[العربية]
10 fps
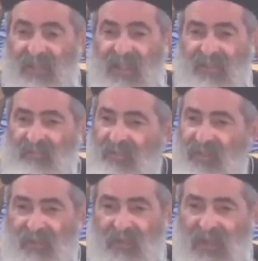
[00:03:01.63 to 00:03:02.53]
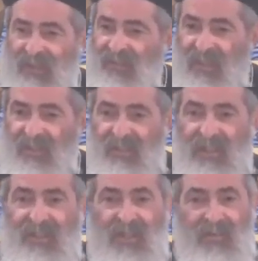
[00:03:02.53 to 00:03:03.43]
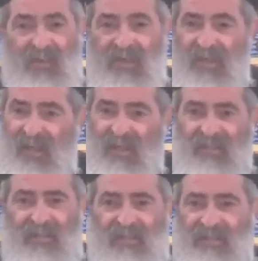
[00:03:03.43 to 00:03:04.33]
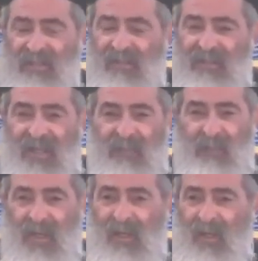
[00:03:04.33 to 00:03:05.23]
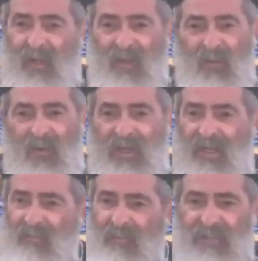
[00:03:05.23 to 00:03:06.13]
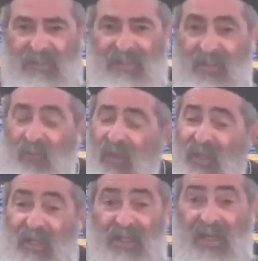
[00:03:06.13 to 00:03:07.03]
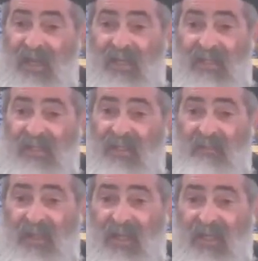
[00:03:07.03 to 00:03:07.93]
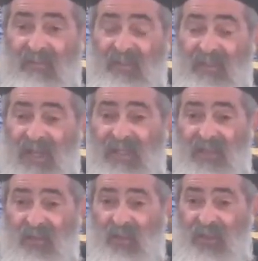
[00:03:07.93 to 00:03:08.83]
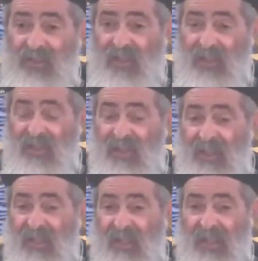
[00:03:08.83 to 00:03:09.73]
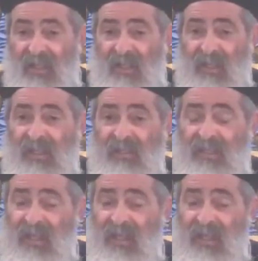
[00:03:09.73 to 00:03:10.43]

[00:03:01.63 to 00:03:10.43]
التاريخية ولا الحقيقة القيامة ولا المسيح ولا الحاجات أنا بتكلم من ناحية روحية هي دي اللي هتسندنا